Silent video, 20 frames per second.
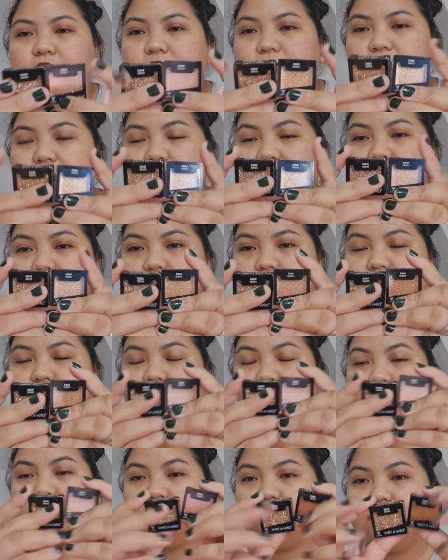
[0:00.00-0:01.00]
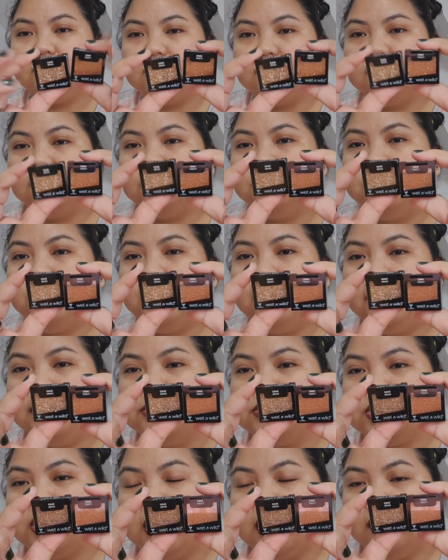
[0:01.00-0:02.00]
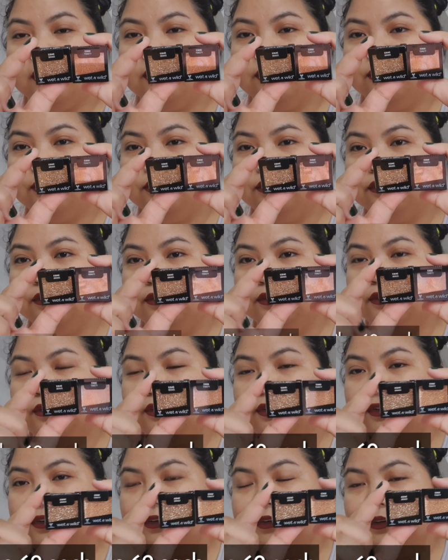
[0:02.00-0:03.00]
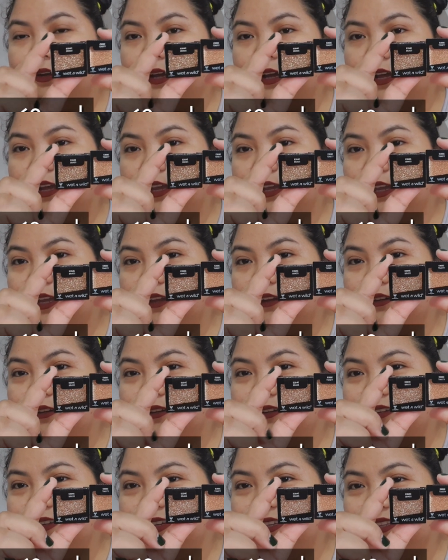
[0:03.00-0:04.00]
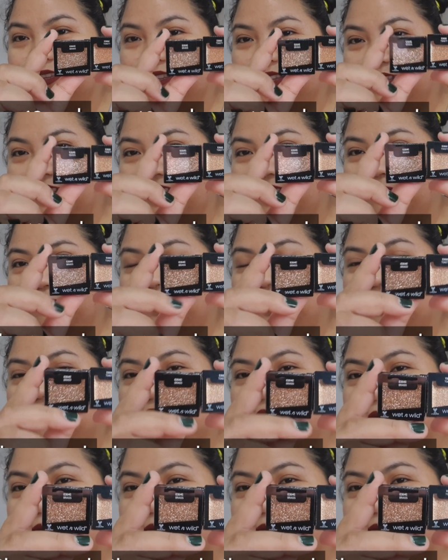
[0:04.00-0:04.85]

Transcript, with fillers: glitter na eyeshadow. Ayan o. Oh. Ang ganda, ba diba?